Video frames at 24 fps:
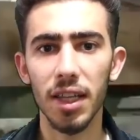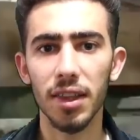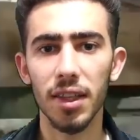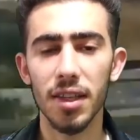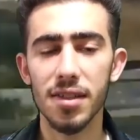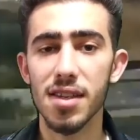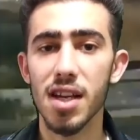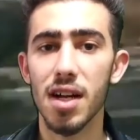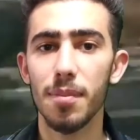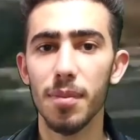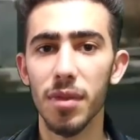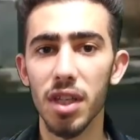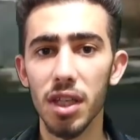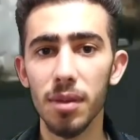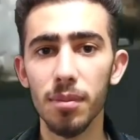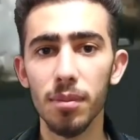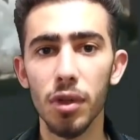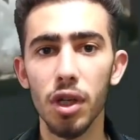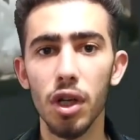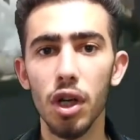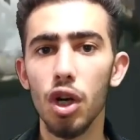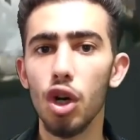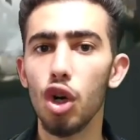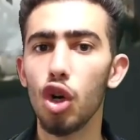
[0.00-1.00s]
هاي التصاميم
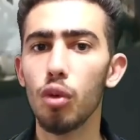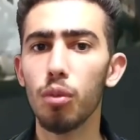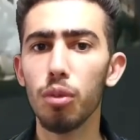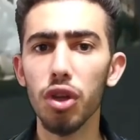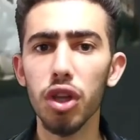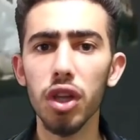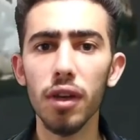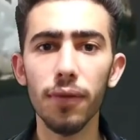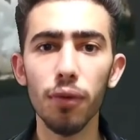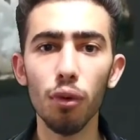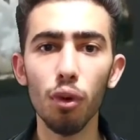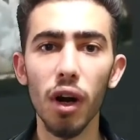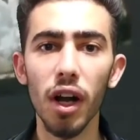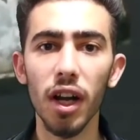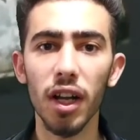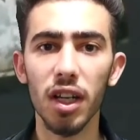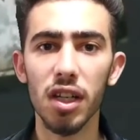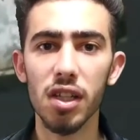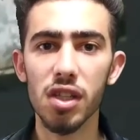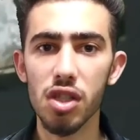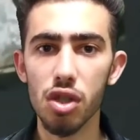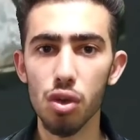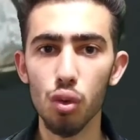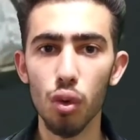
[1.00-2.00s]
وبضيفوها
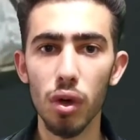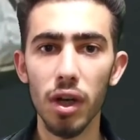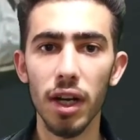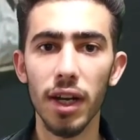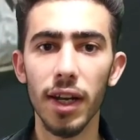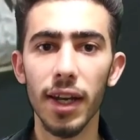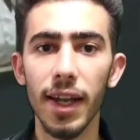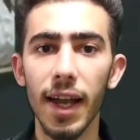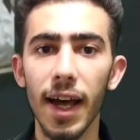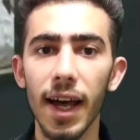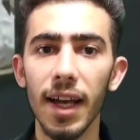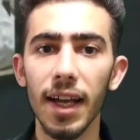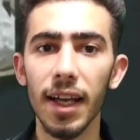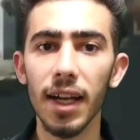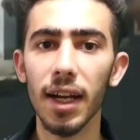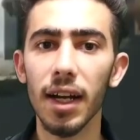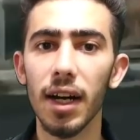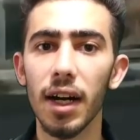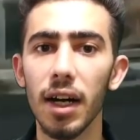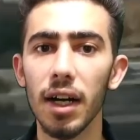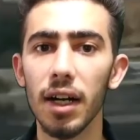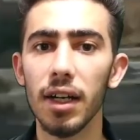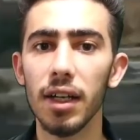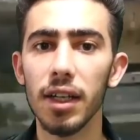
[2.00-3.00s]
كصور
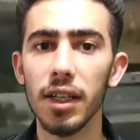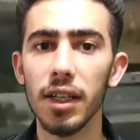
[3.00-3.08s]
لاحقة